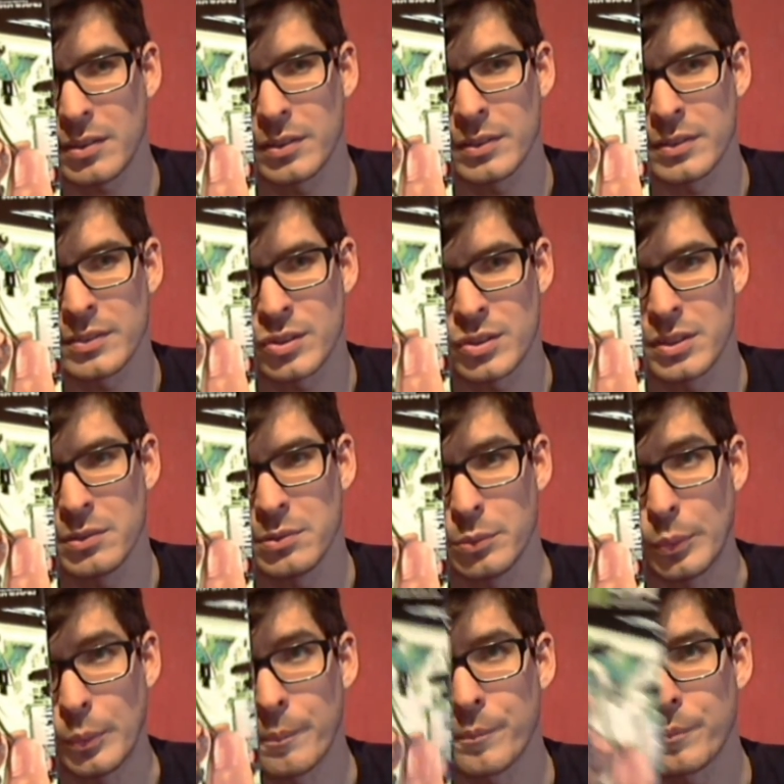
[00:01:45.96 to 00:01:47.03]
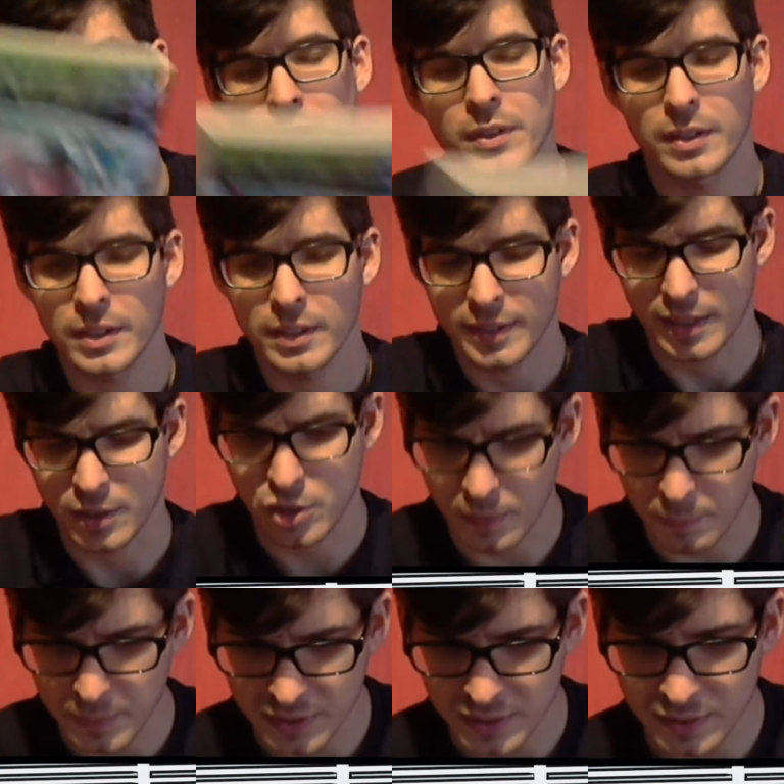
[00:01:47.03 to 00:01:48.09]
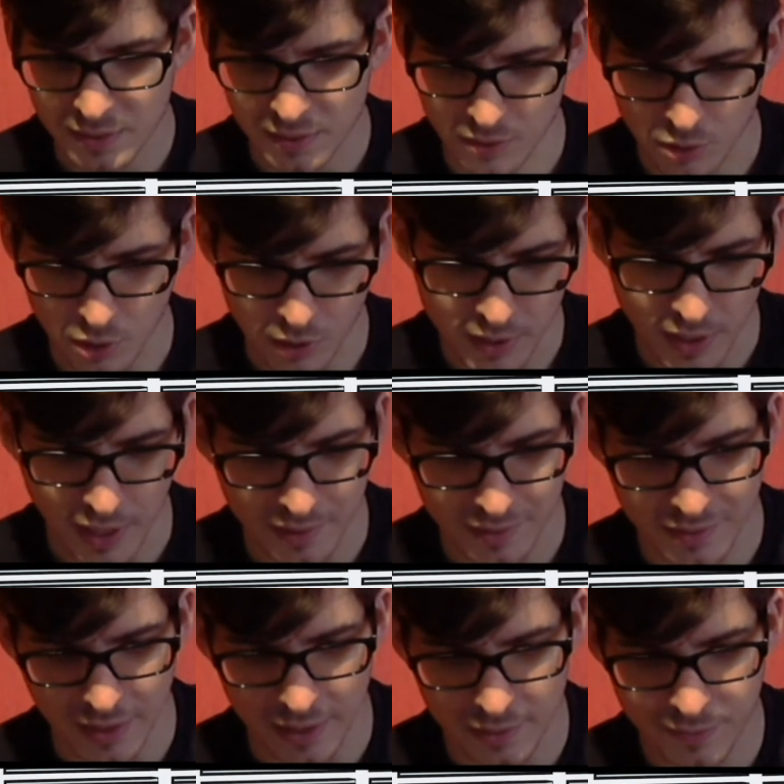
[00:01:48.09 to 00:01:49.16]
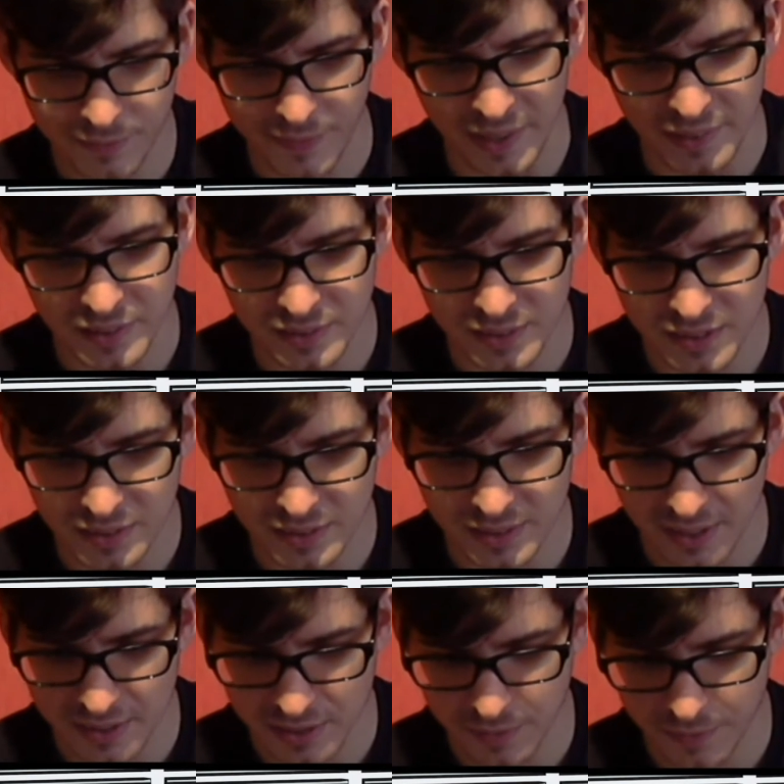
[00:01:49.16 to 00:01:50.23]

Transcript: und juhu. Dann schaut man sich das Genre an und denkt, Fantasy Science